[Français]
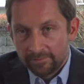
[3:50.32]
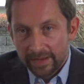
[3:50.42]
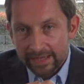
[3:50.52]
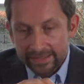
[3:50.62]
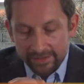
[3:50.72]

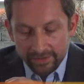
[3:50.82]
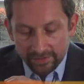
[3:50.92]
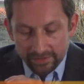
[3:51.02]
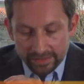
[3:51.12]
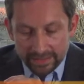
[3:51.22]
Par
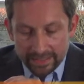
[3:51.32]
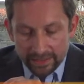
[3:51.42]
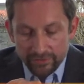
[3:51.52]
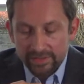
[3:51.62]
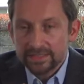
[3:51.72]
ailleurs, il y a
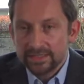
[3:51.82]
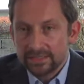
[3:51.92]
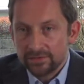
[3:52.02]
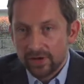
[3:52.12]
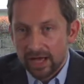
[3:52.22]
une
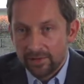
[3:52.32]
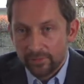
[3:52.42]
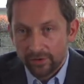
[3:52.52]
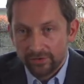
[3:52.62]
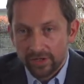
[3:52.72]
décision
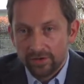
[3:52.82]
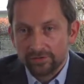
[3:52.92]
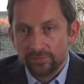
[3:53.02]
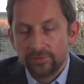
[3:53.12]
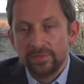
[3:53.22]

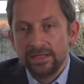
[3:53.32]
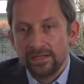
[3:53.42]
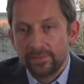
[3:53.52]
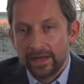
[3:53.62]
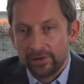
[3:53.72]
importante
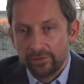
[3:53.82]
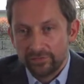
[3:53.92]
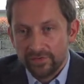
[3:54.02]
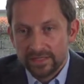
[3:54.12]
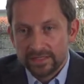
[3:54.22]
publiée par
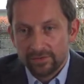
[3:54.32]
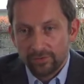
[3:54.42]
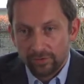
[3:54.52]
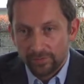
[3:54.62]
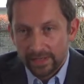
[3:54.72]
l'Office
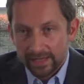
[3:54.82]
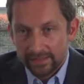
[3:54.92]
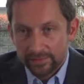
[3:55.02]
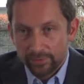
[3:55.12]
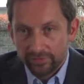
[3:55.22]
européen
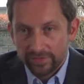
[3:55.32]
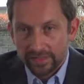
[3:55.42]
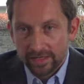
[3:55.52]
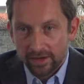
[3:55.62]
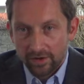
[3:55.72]
des
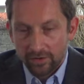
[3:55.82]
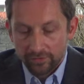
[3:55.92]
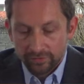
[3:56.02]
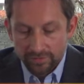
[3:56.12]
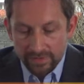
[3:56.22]
brevets en
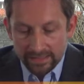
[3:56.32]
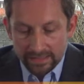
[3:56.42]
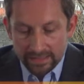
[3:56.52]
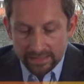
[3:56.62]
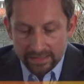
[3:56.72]

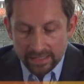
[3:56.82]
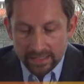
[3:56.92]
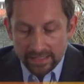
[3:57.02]
2010,